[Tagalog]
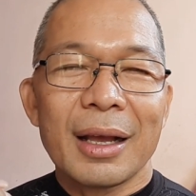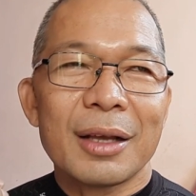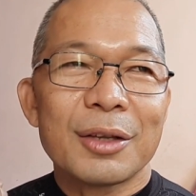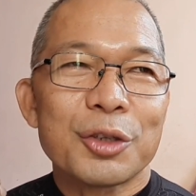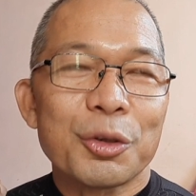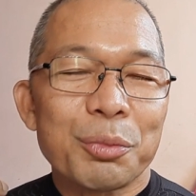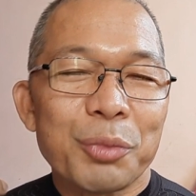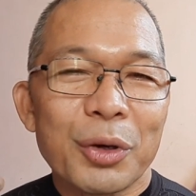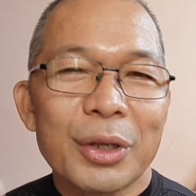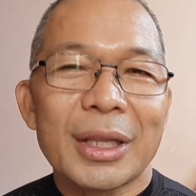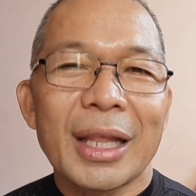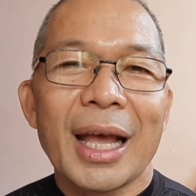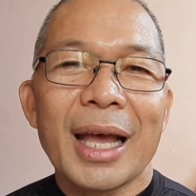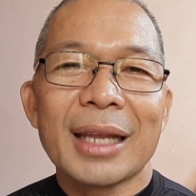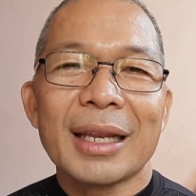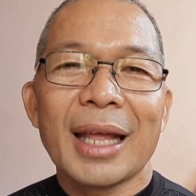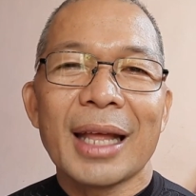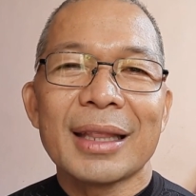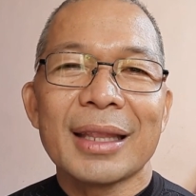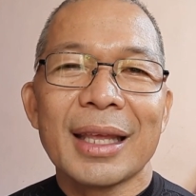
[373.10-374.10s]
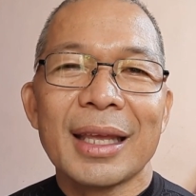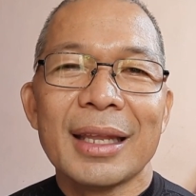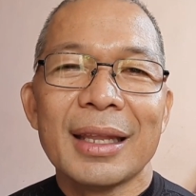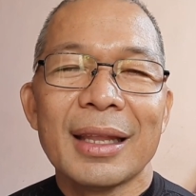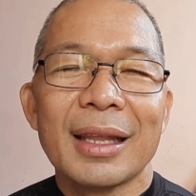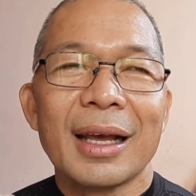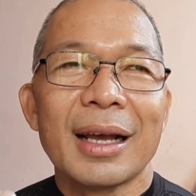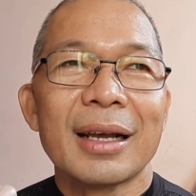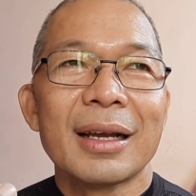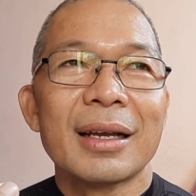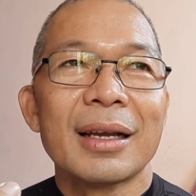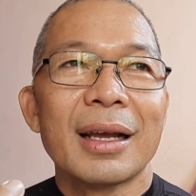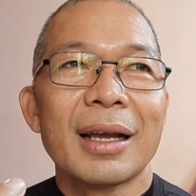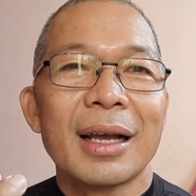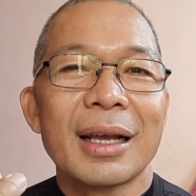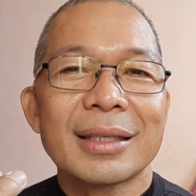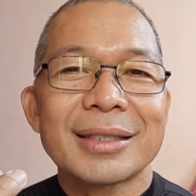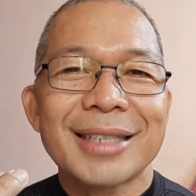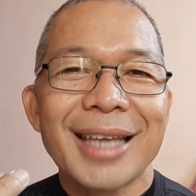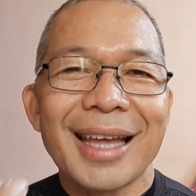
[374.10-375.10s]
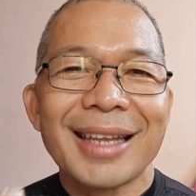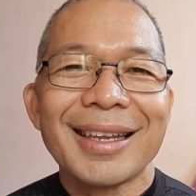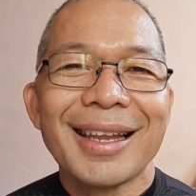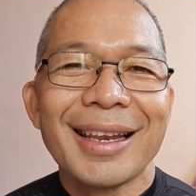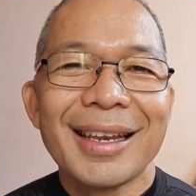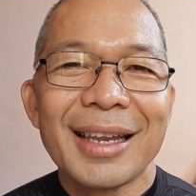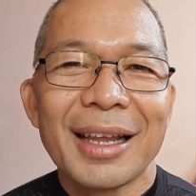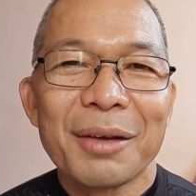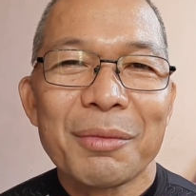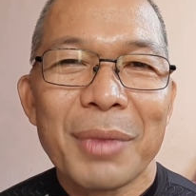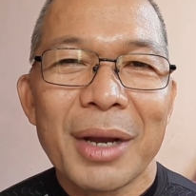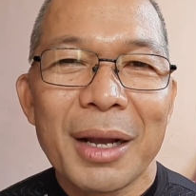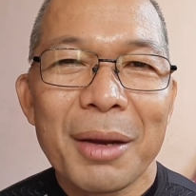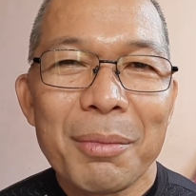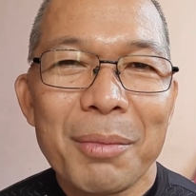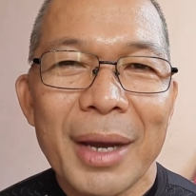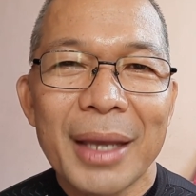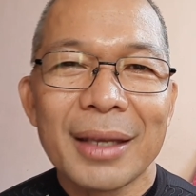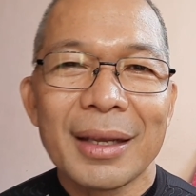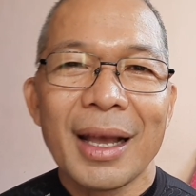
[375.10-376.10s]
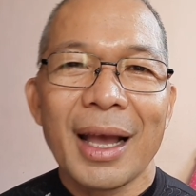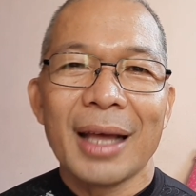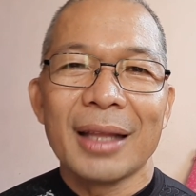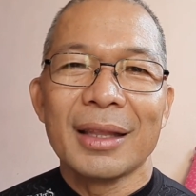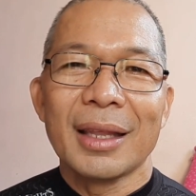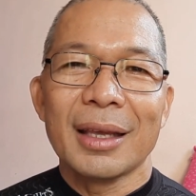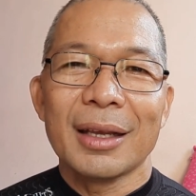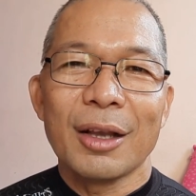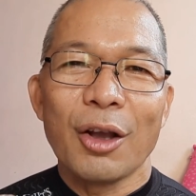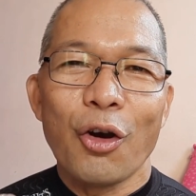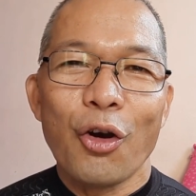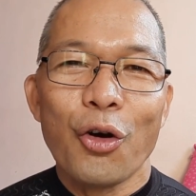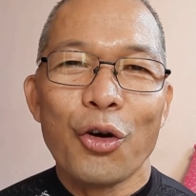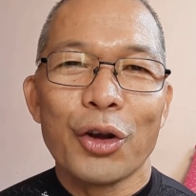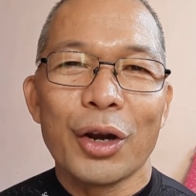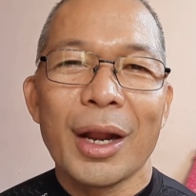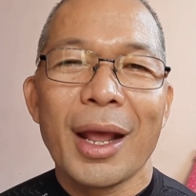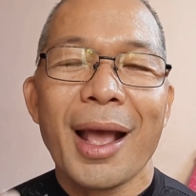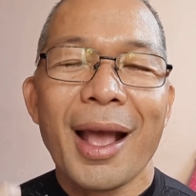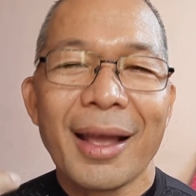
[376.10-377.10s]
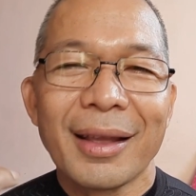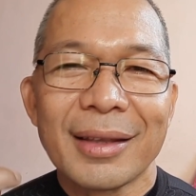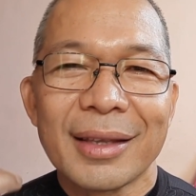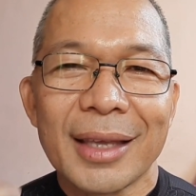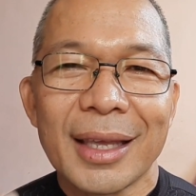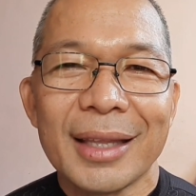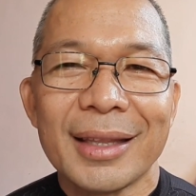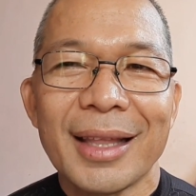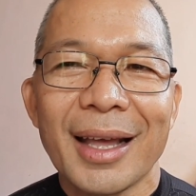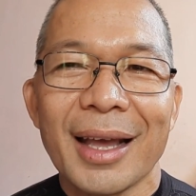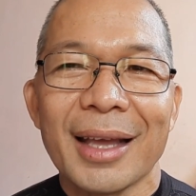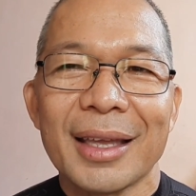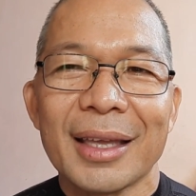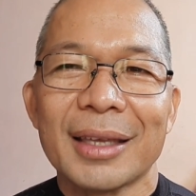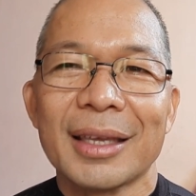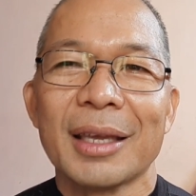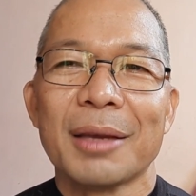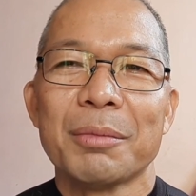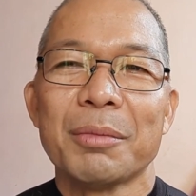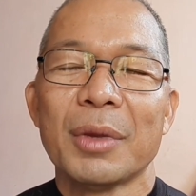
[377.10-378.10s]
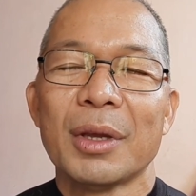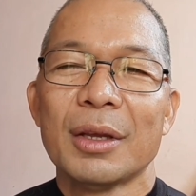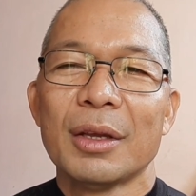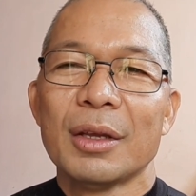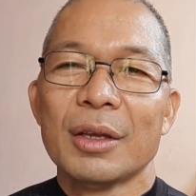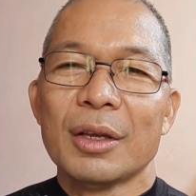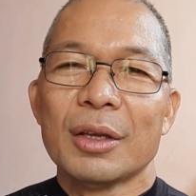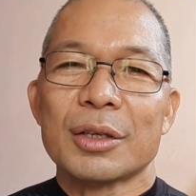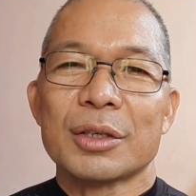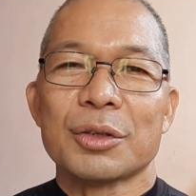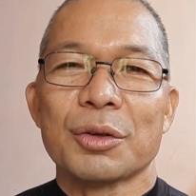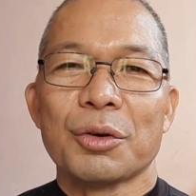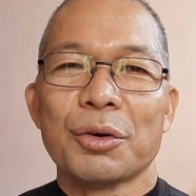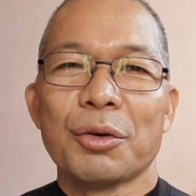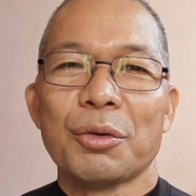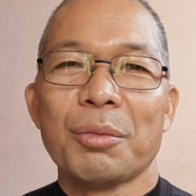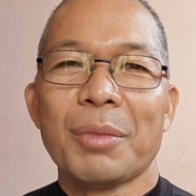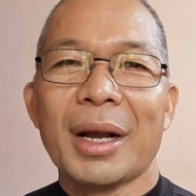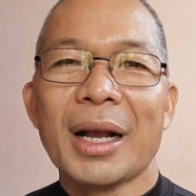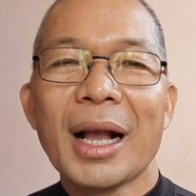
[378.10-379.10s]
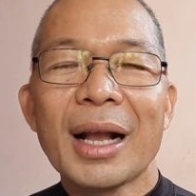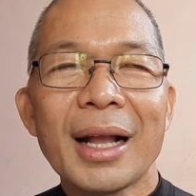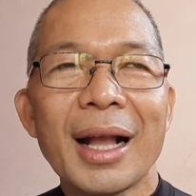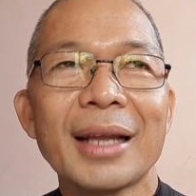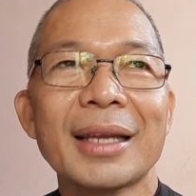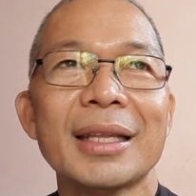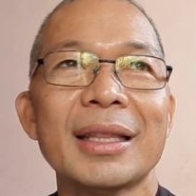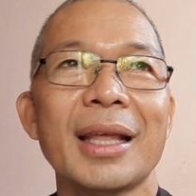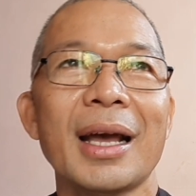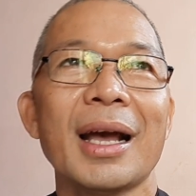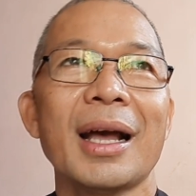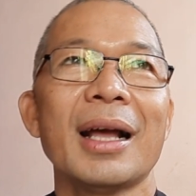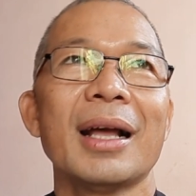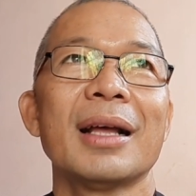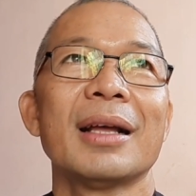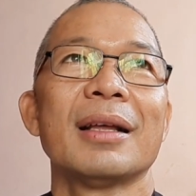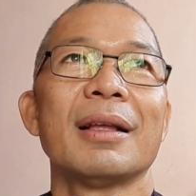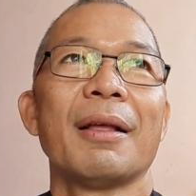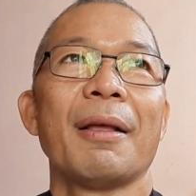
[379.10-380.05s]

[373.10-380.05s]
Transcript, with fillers: suportahan natin ang uh, channel ng mga bike addict or kida ikib. So mga kakida,